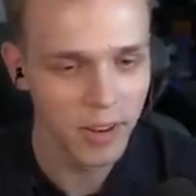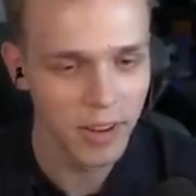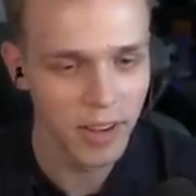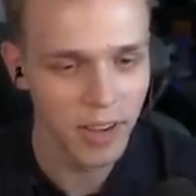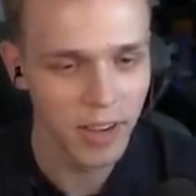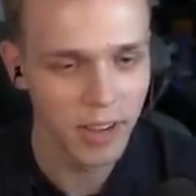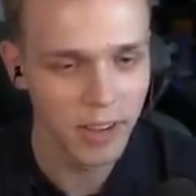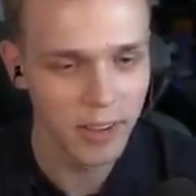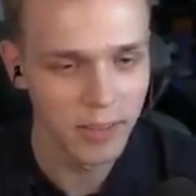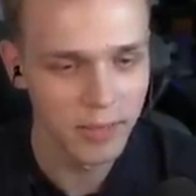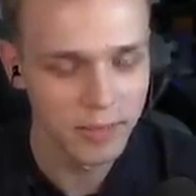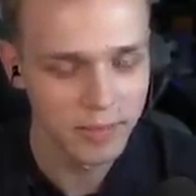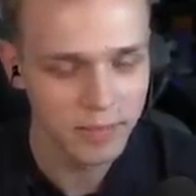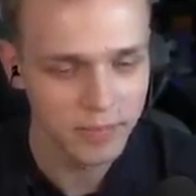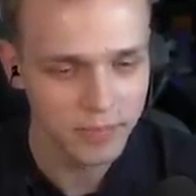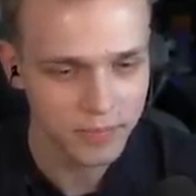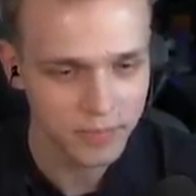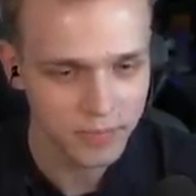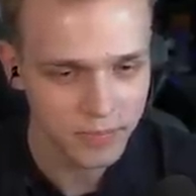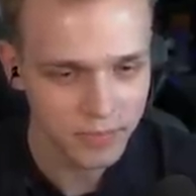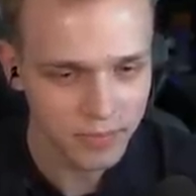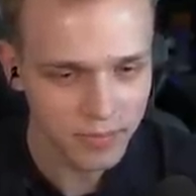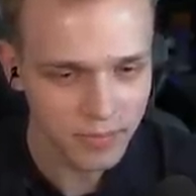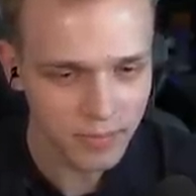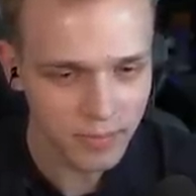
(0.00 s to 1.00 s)
Okay.
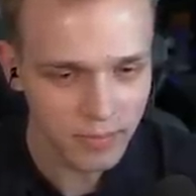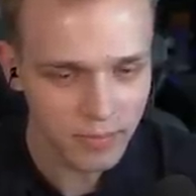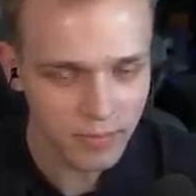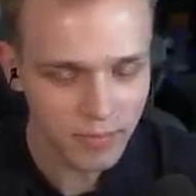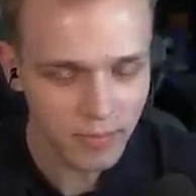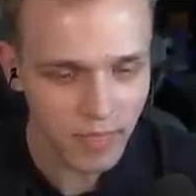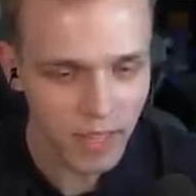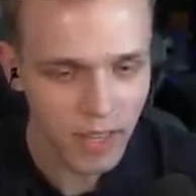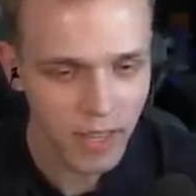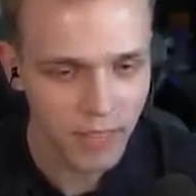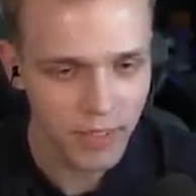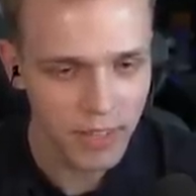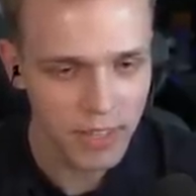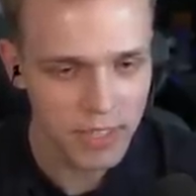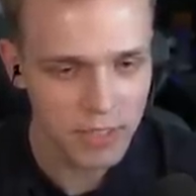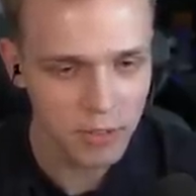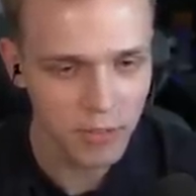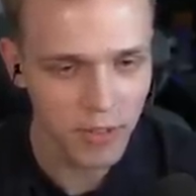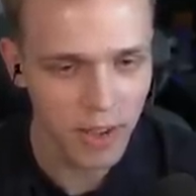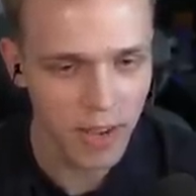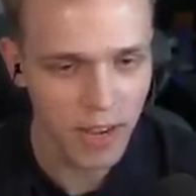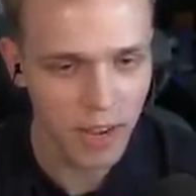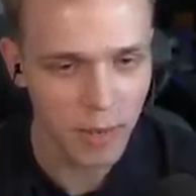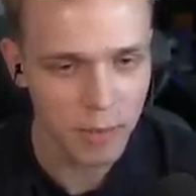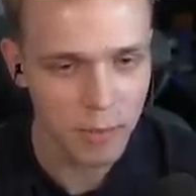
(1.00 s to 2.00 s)
A więc
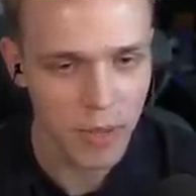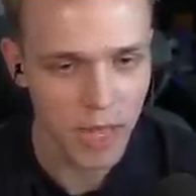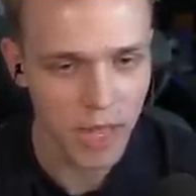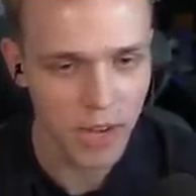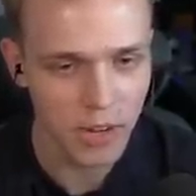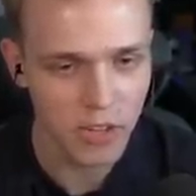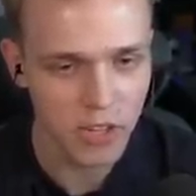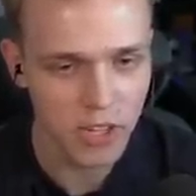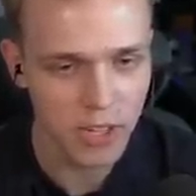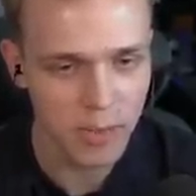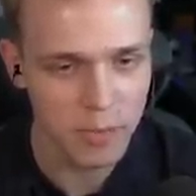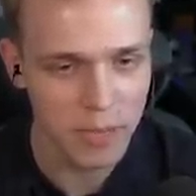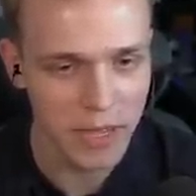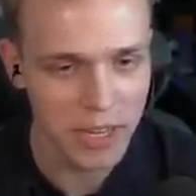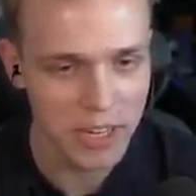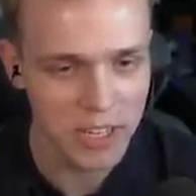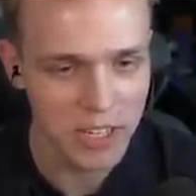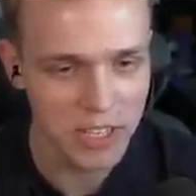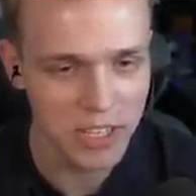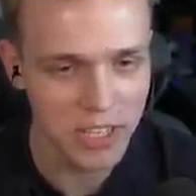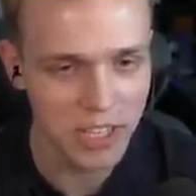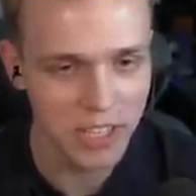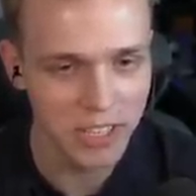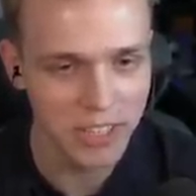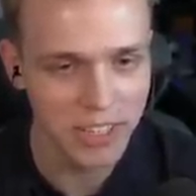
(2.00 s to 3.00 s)
dobra. uwaga, pierwszy,
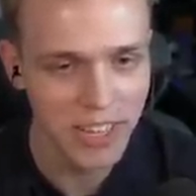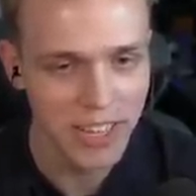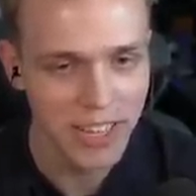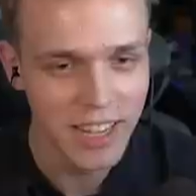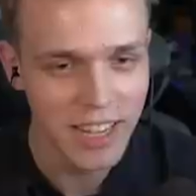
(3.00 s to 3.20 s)
pierwszy dirt.